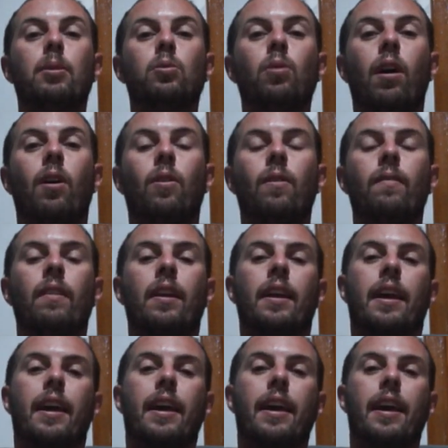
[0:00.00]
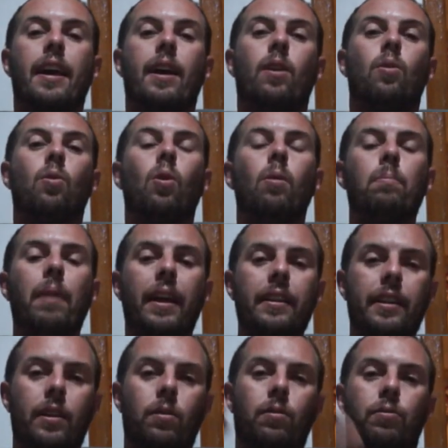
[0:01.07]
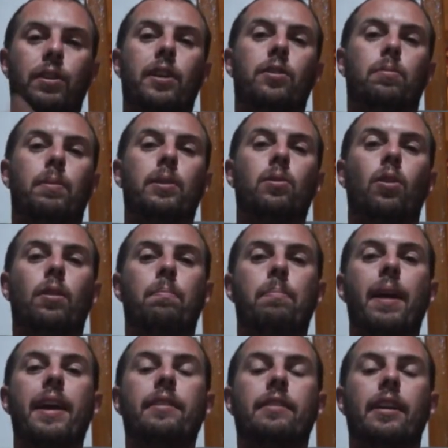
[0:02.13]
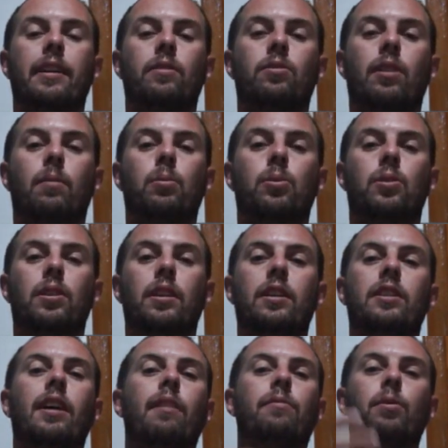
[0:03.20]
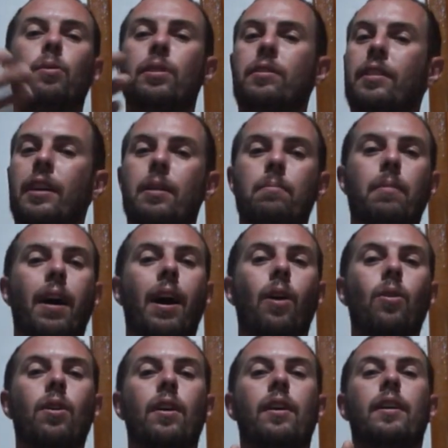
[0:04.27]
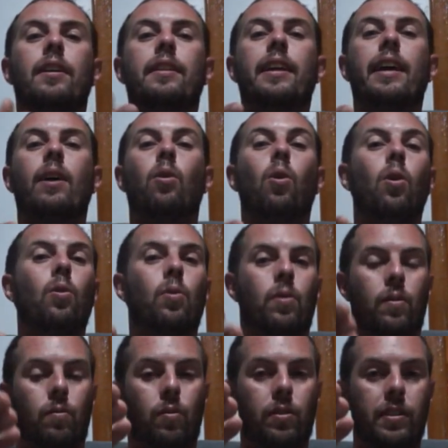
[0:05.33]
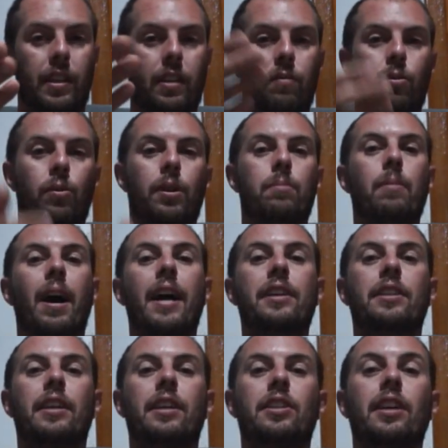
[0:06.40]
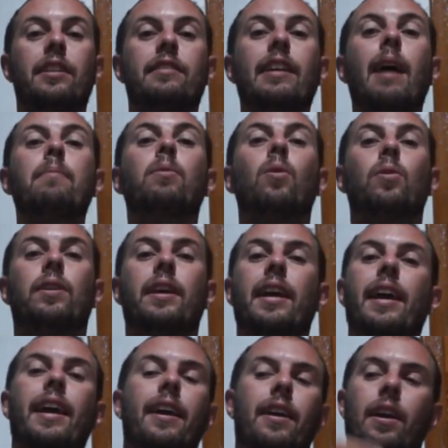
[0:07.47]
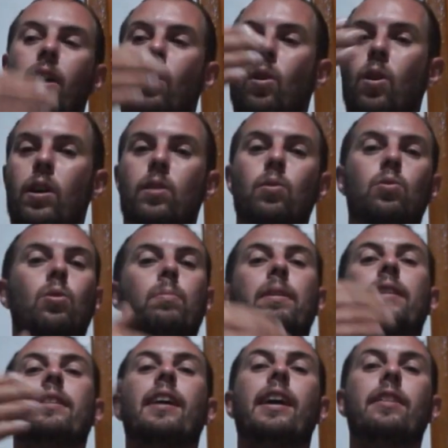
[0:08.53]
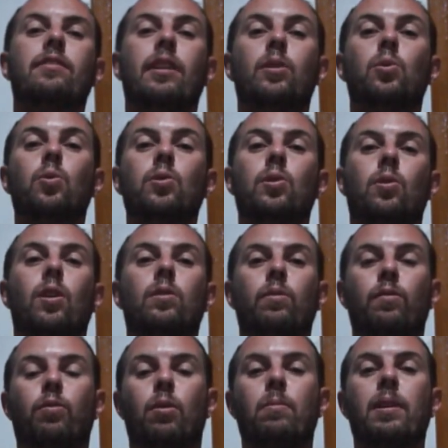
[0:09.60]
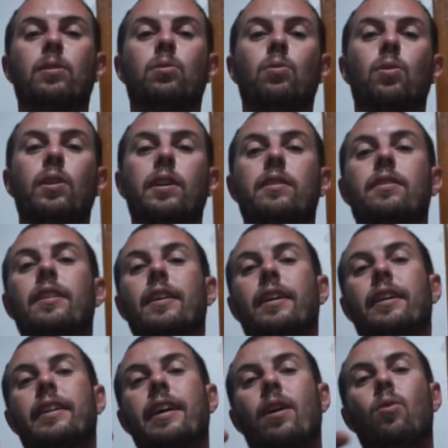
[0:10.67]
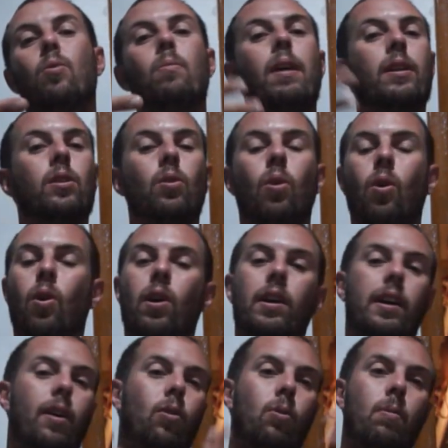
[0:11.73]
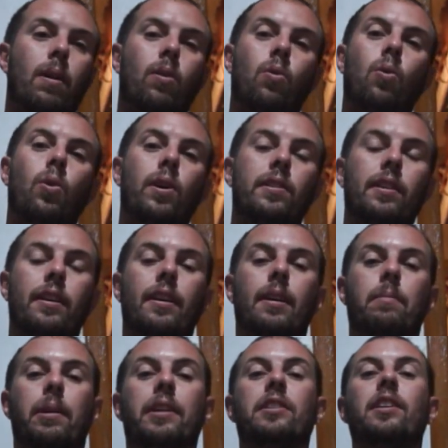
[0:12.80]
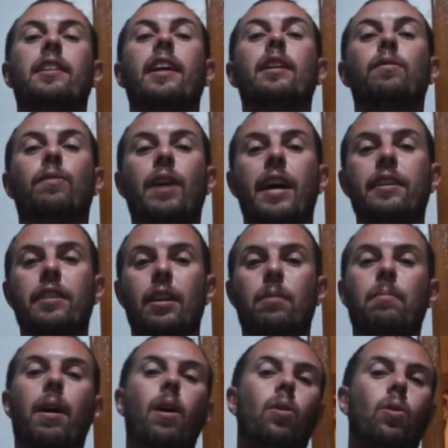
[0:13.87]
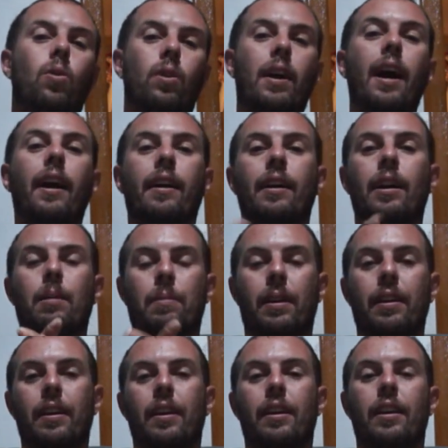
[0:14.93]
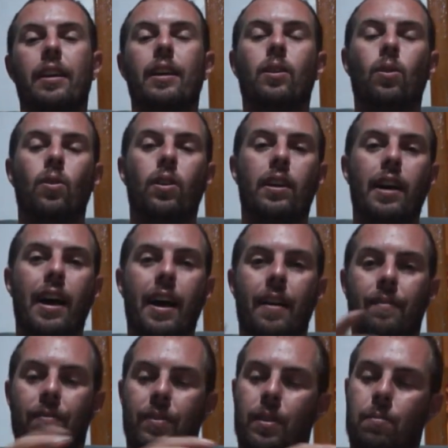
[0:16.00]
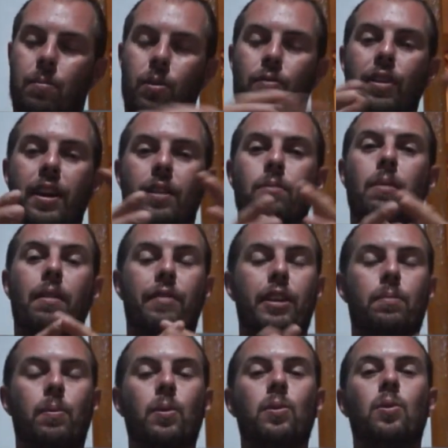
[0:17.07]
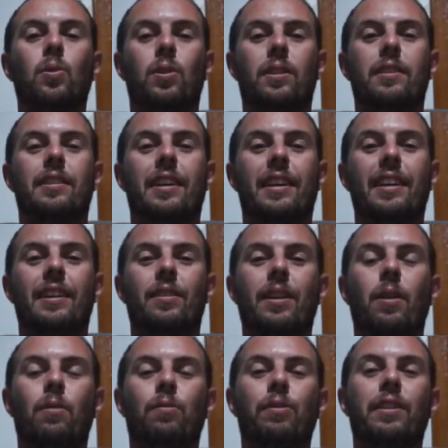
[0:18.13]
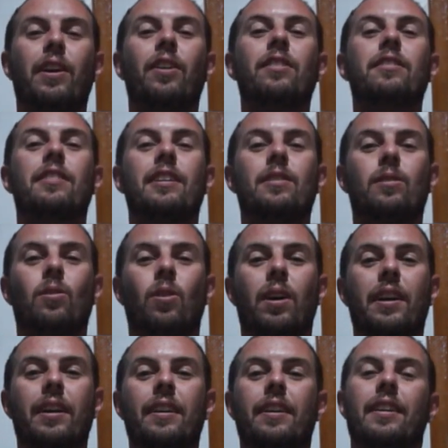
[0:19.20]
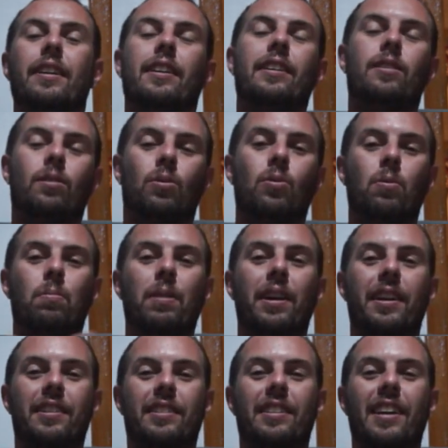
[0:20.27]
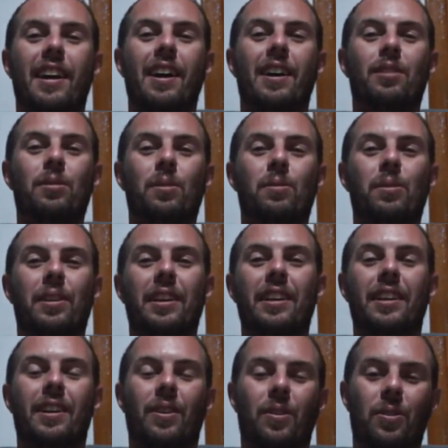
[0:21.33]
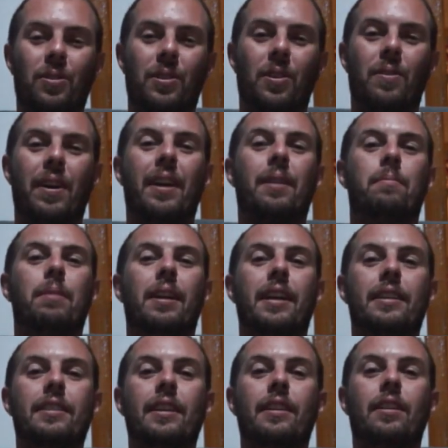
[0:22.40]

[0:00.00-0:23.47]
Pessoal, é, comentem no vídeo, pessoal que pesca ali no jabuti, já viu esse animal, né? Ou você que viu a imagem aí já sabe qual que é, coloque nos comentários, ajude nós com informações, né? Alguma toca, alguma coisa, para a gente identificar esse animal, colocar a câmera e colocar por, uma vez por todas aí, né? Um final nessa história e descobrir se é a sucuri ou não é, beleza?